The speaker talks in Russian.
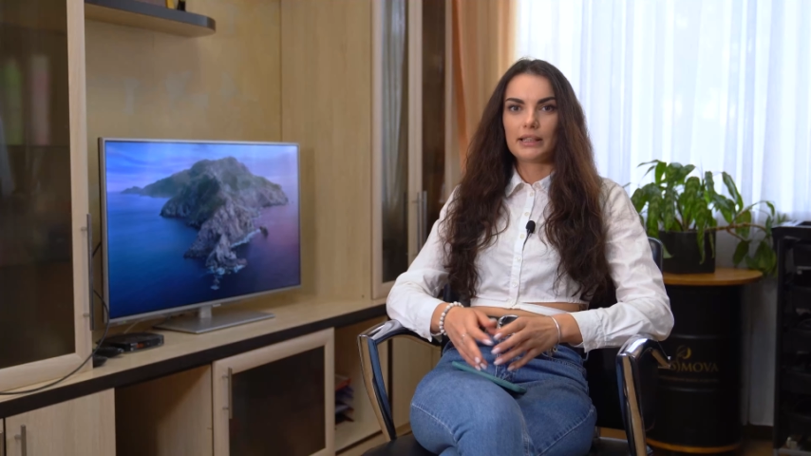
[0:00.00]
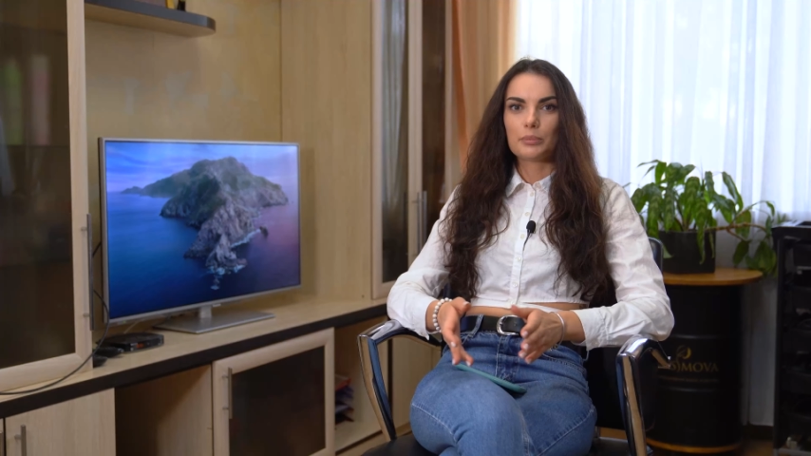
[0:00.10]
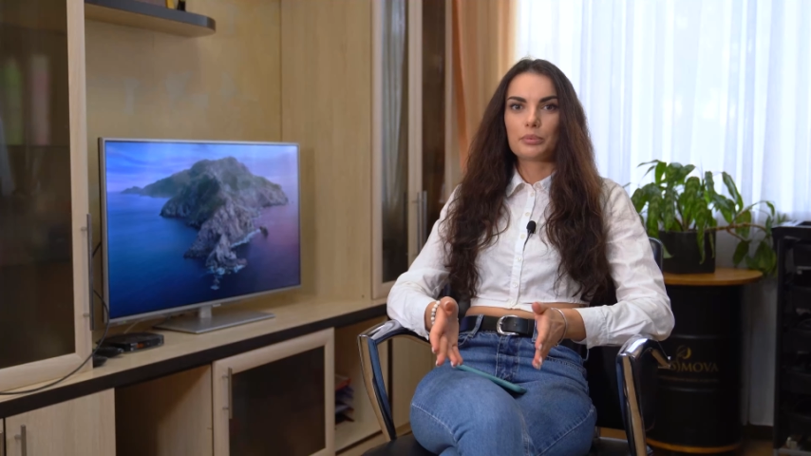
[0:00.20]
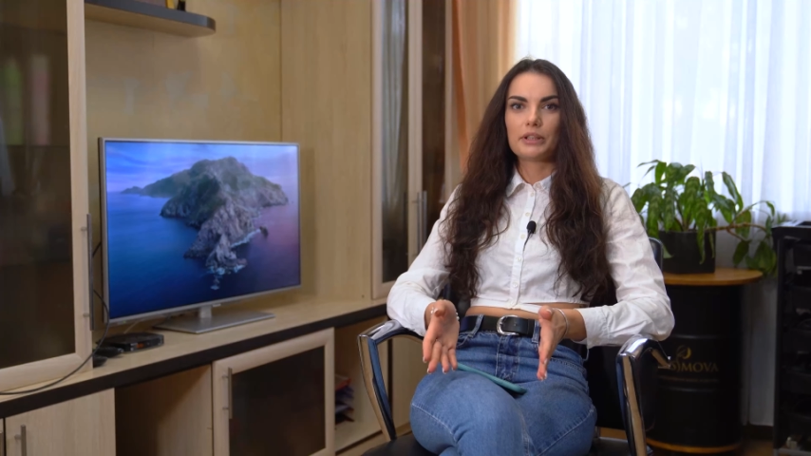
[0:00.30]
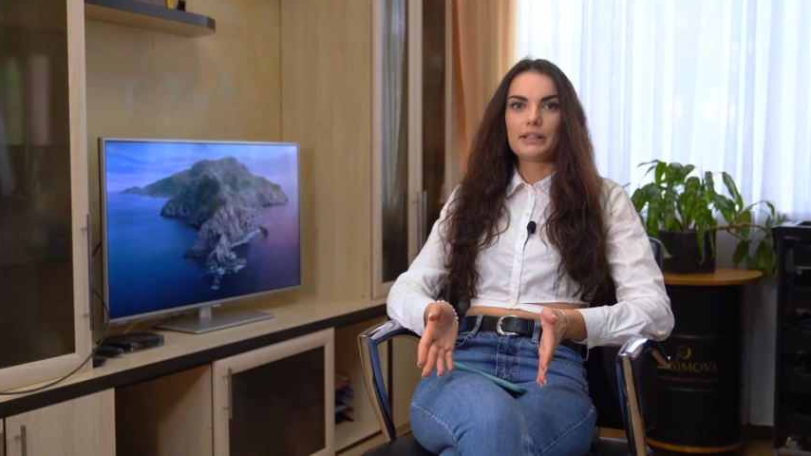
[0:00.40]

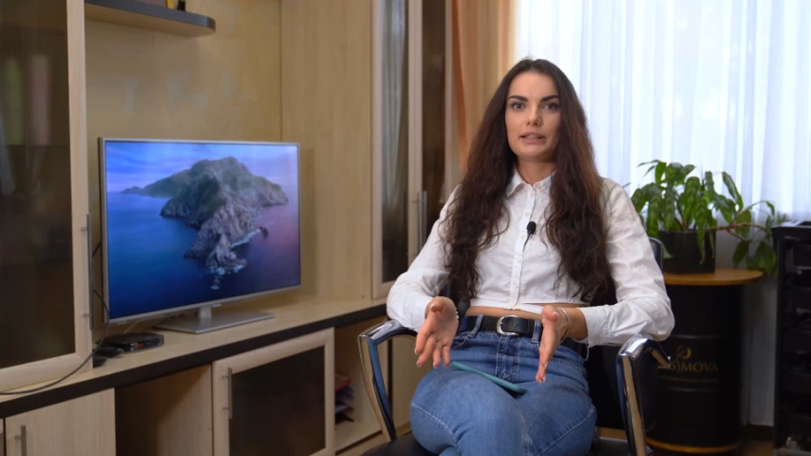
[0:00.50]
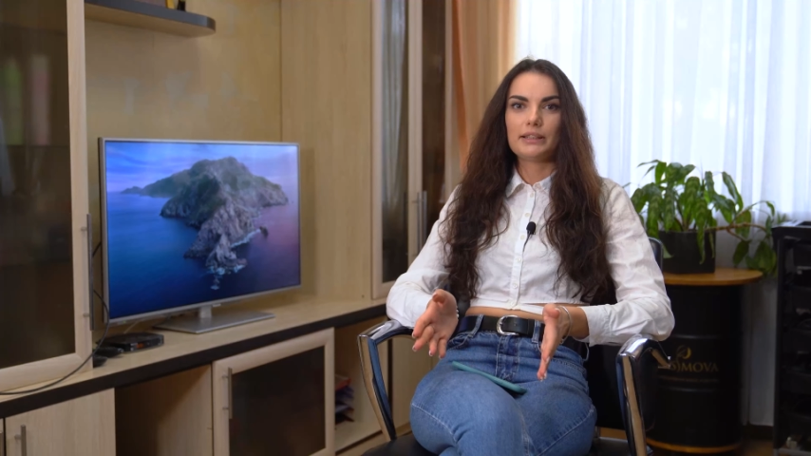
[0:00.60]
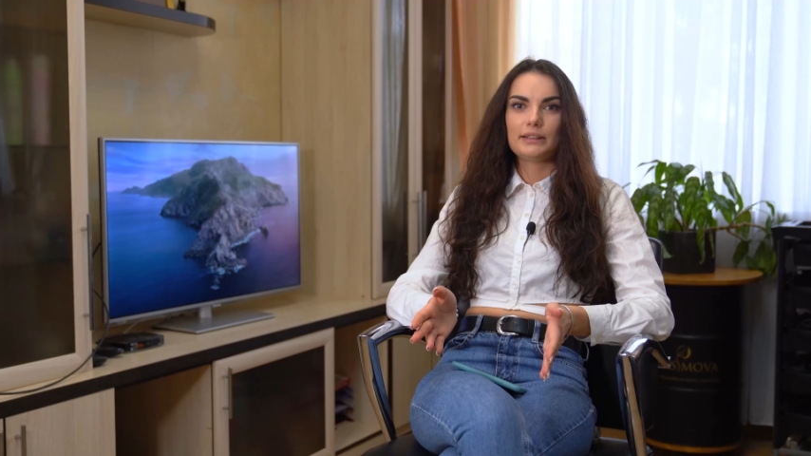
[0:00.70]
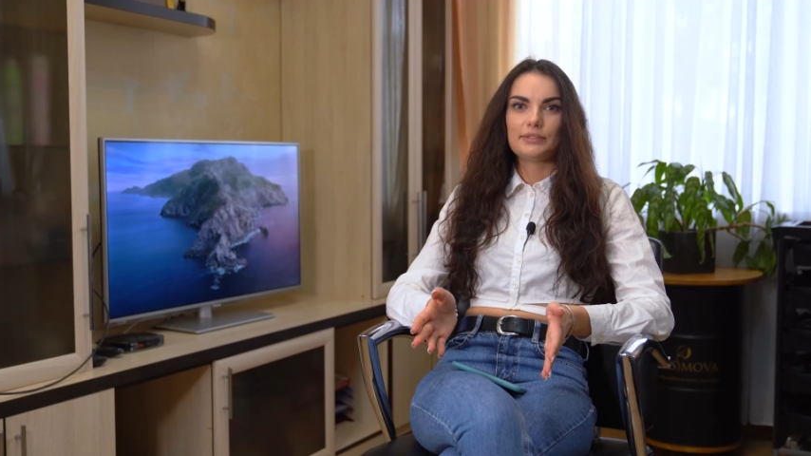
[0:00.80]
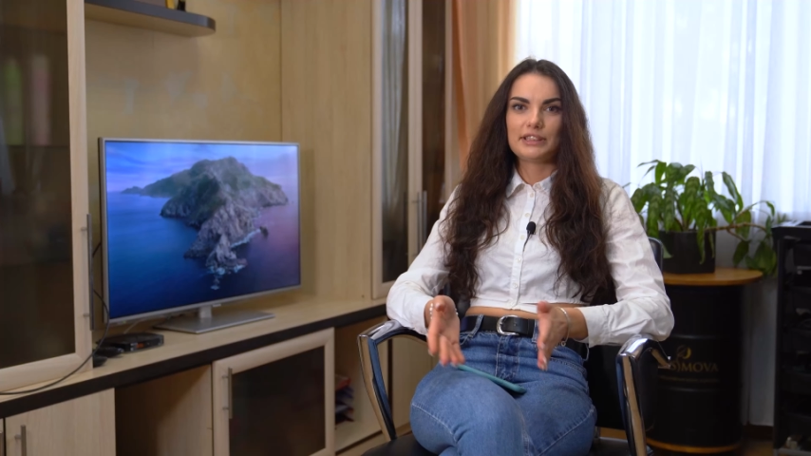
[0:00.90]
Это
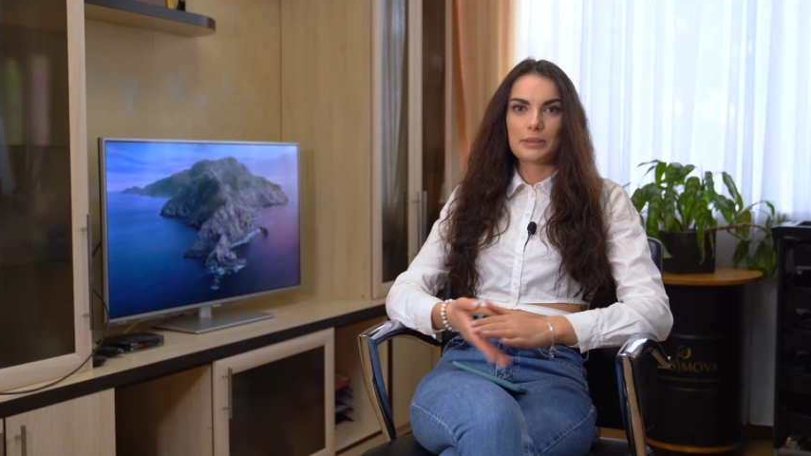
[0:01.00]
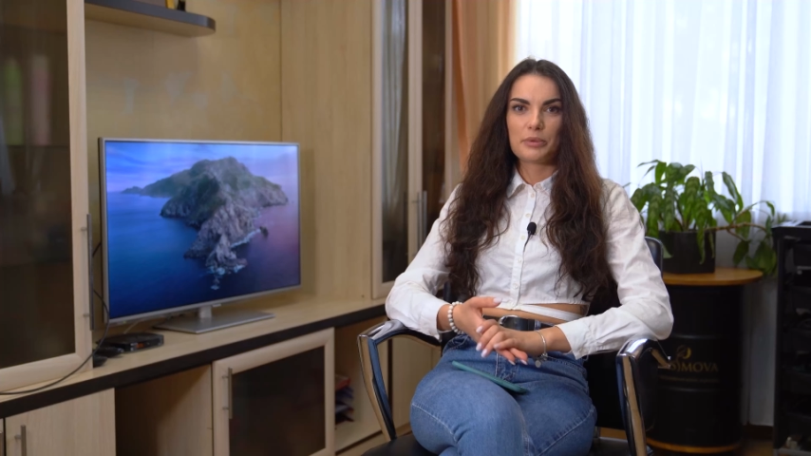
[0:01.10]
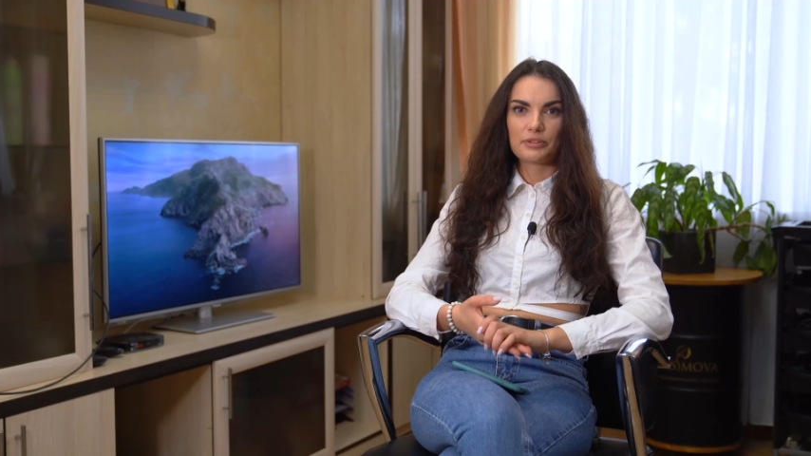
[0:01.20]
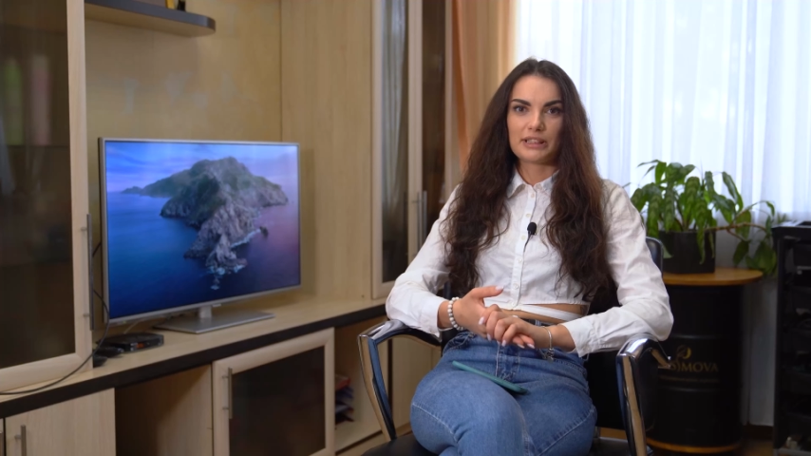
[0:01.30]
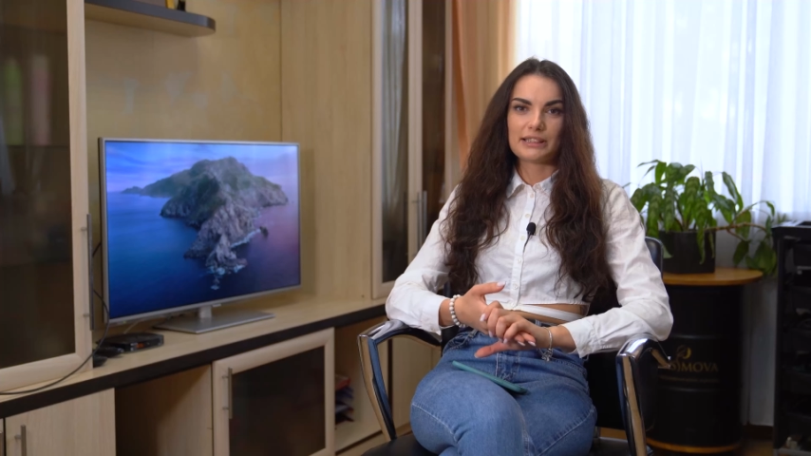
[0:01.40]
были все
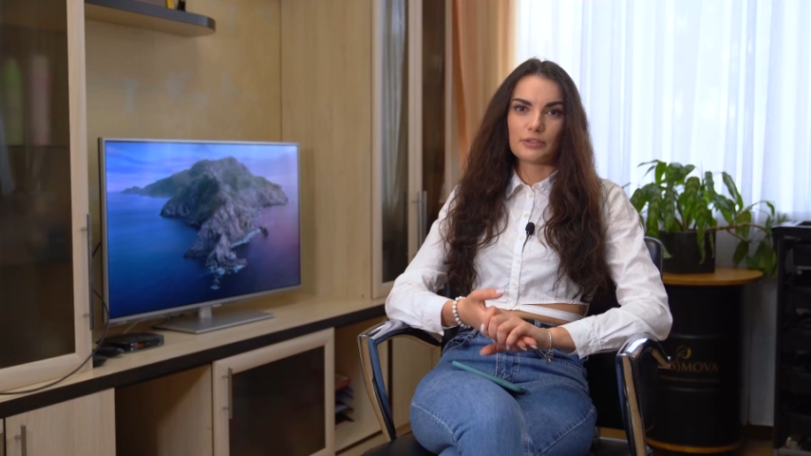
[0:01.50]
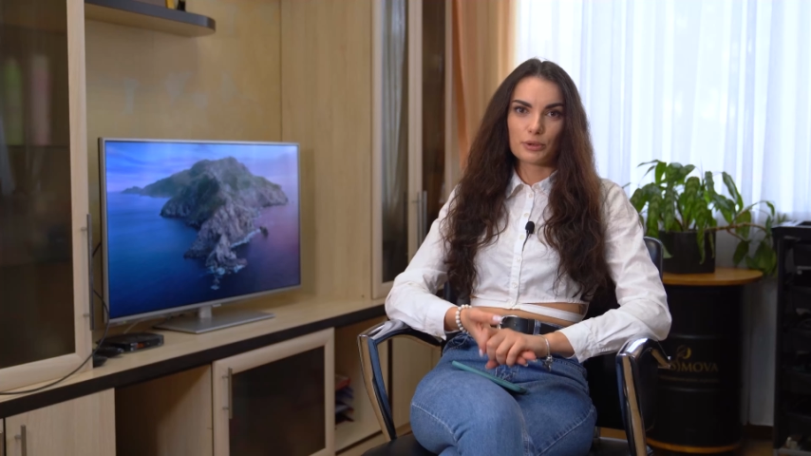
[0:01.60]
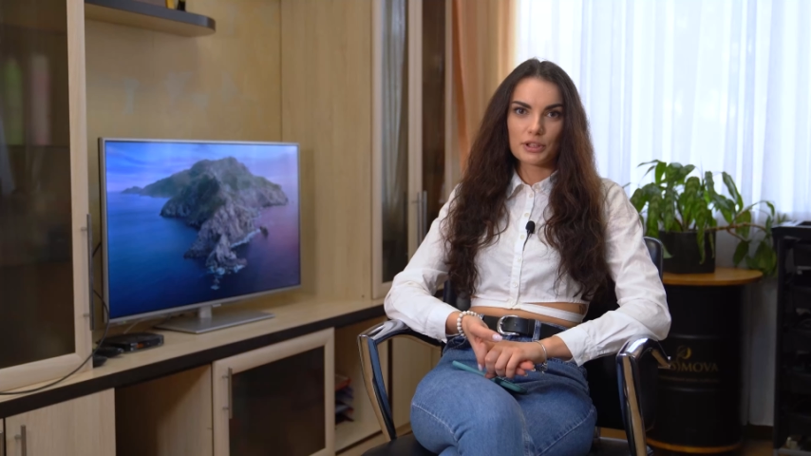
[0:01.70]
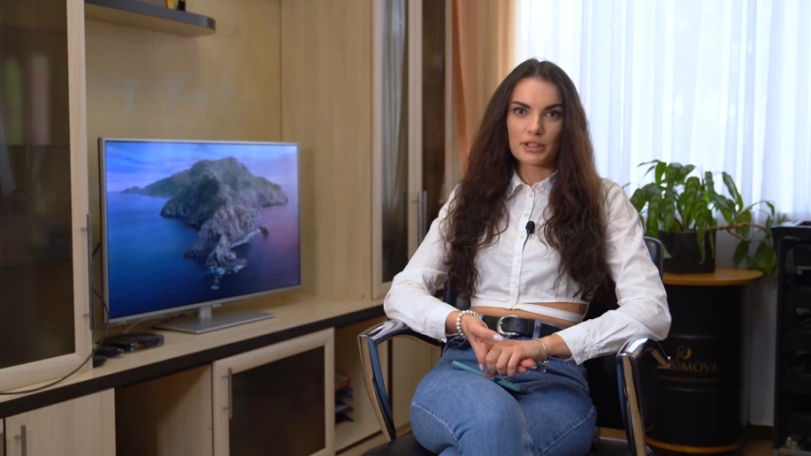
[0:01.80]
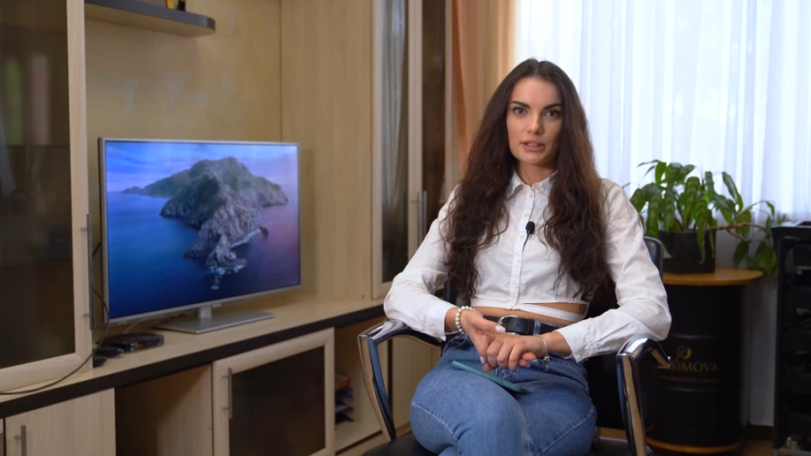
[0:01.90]
мифы на
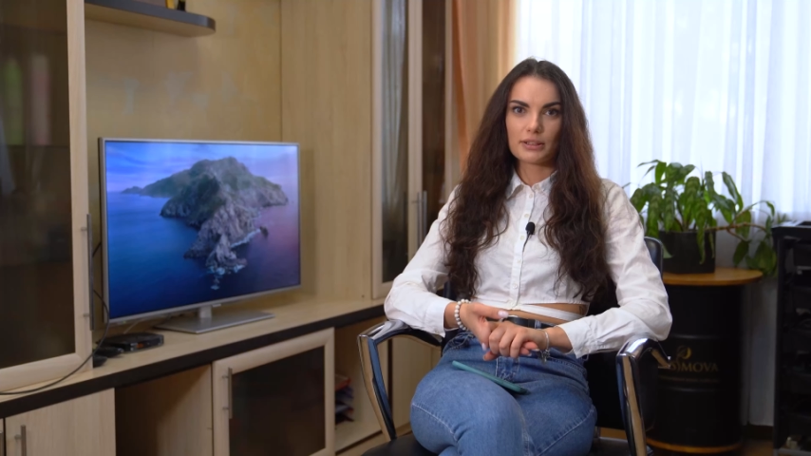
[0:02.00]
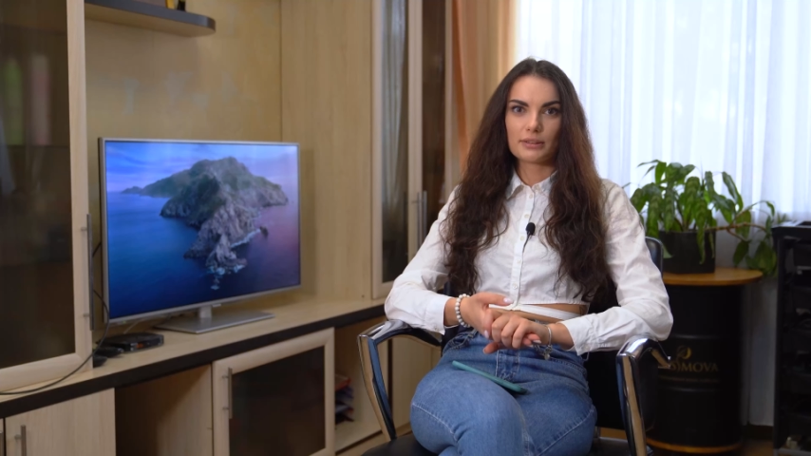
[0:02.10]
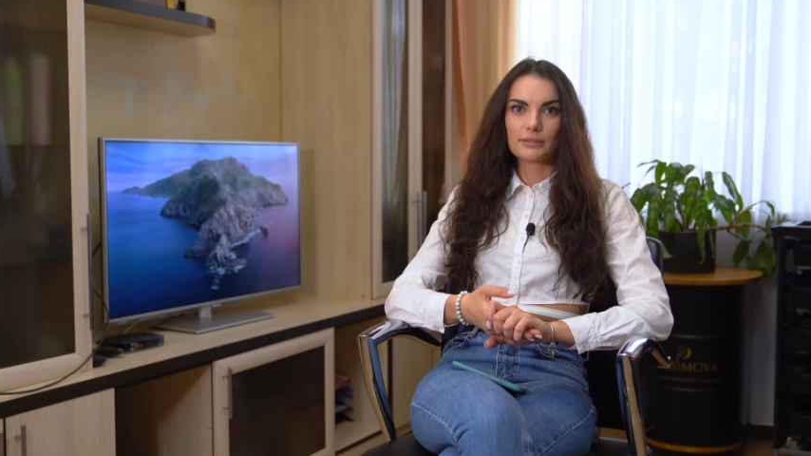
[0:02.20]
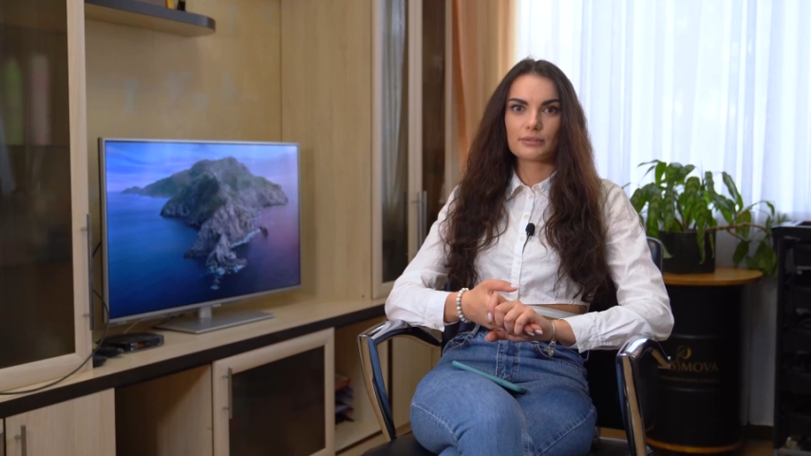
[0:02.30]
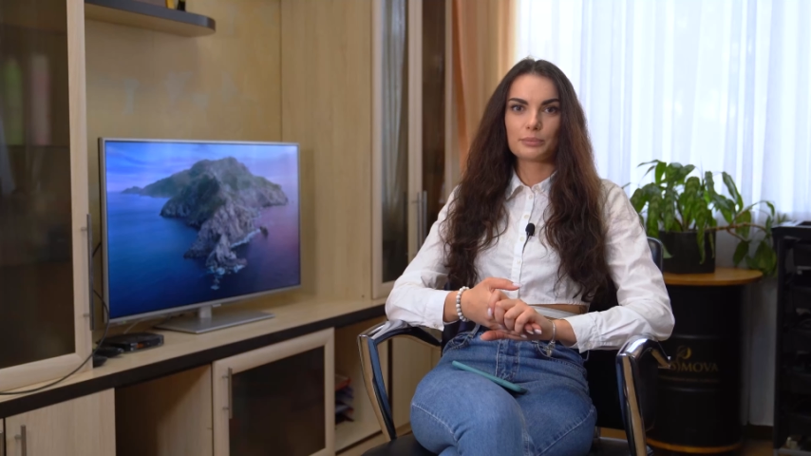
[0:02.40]
сегодня,